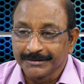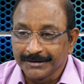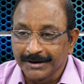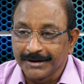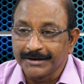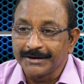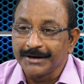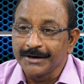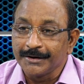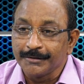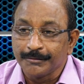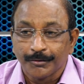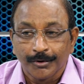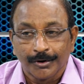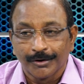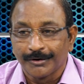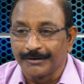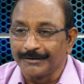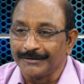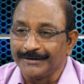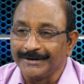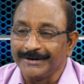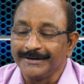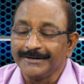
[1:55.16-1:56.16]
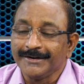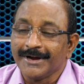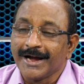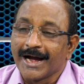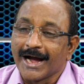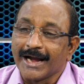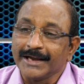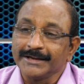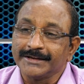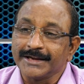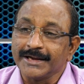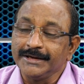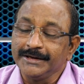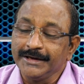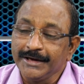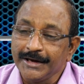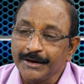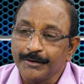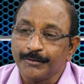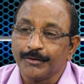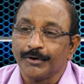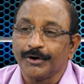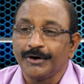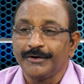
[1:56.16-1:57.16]
ఏది గోల్డ్ని అయితే ఈ
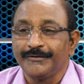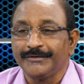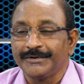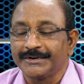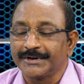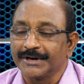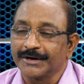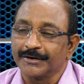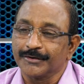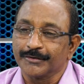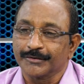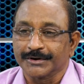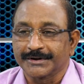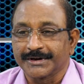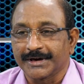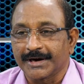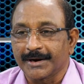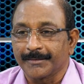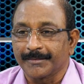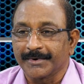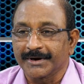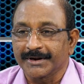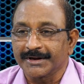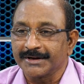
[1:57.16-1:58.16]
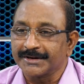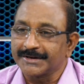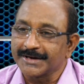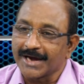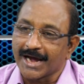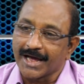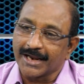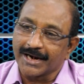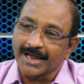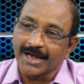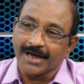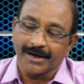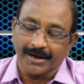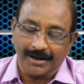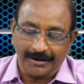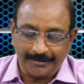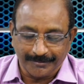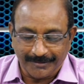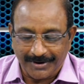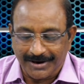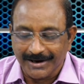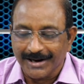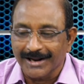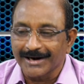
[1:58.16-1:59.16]
గోల్డ్ విషయంలోకి వచ్చేటప్పటికి చాలా
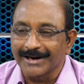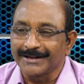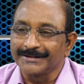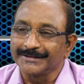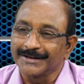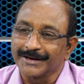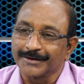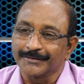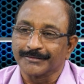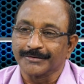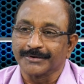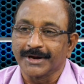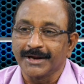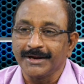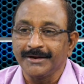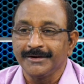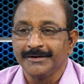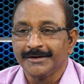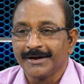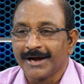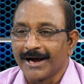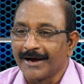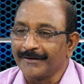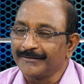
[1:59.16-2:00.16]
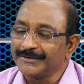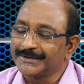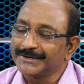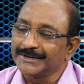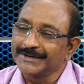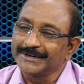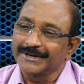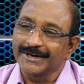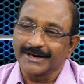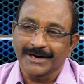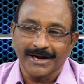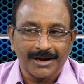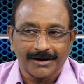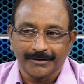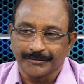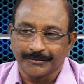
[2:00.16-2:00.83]
అనుమానాలు అందరికీ ఉన్నాయి అవి చిన్నగా